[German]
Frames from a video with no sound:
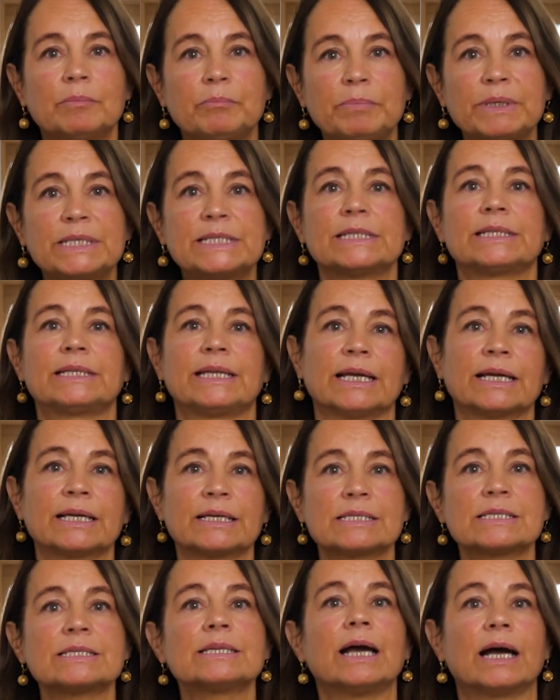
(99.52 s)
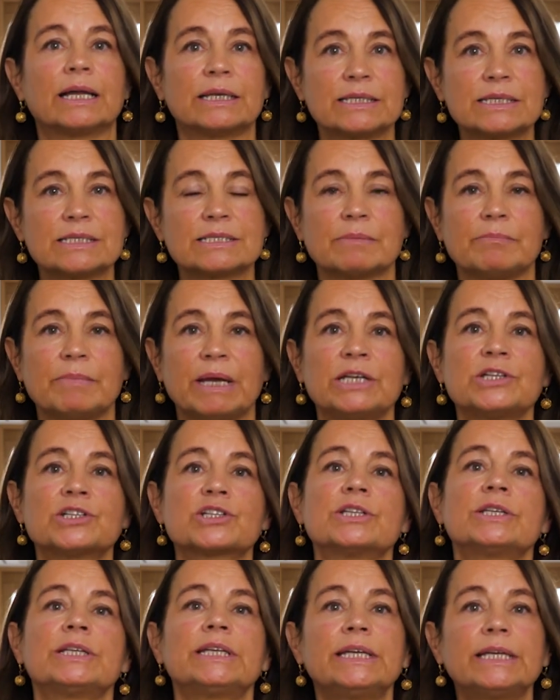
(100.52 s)
Bitte denken Sie an diese
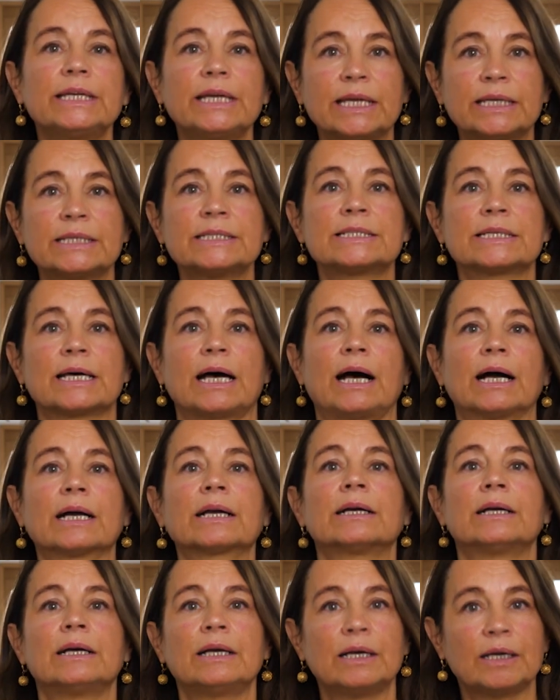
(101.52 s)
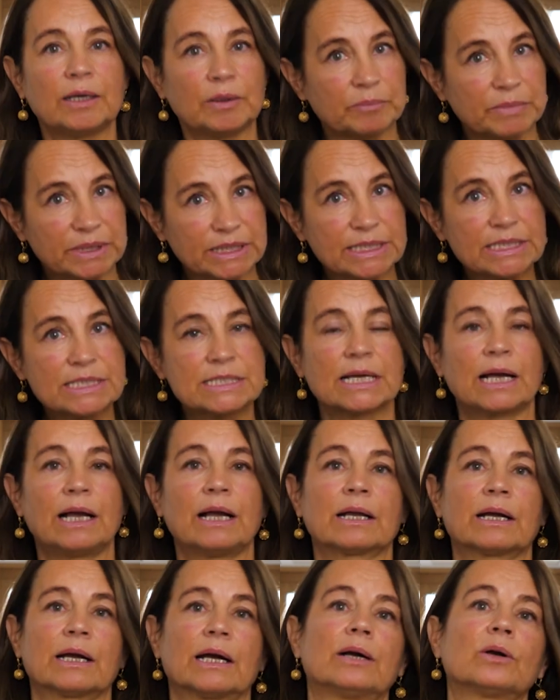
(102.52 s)
Menschen, die jeden Tag mit dieser
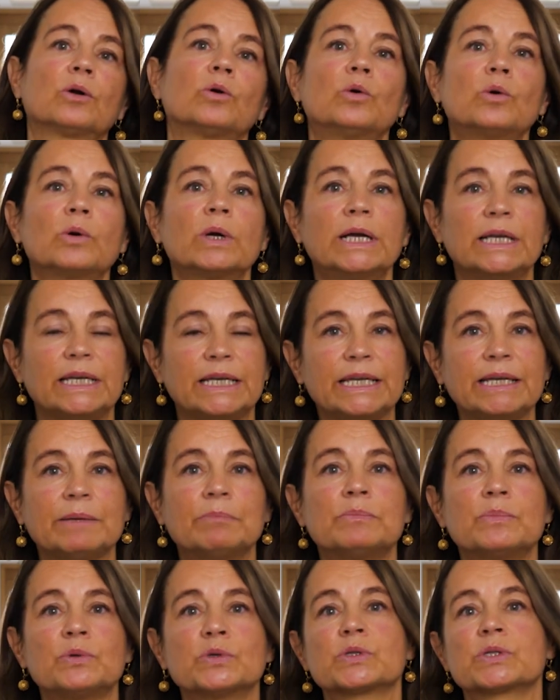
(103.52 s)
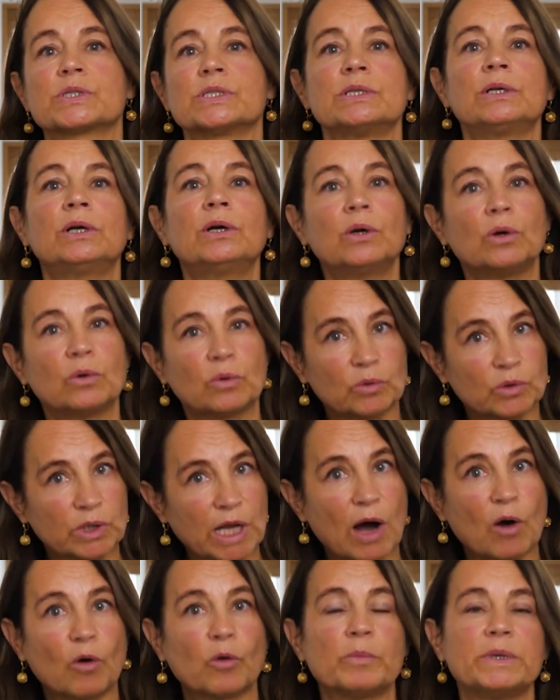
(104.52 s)
Erkrankung leben müssen und
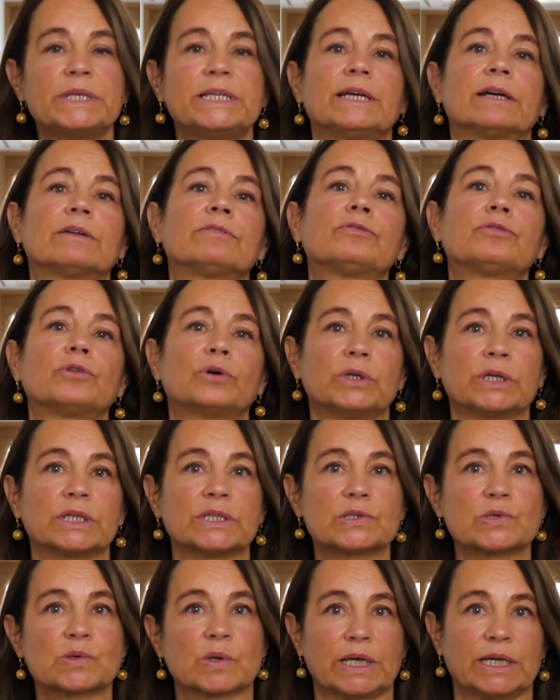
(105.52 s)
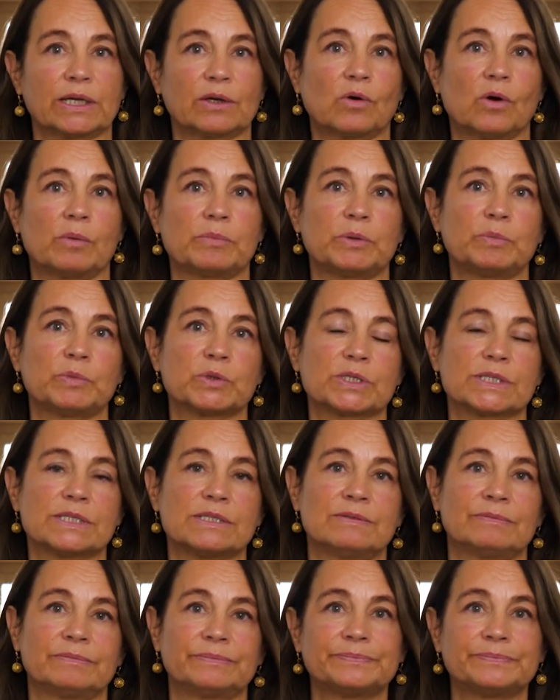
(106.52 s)
auch mit ihren Folgen zurechtkommen müssen.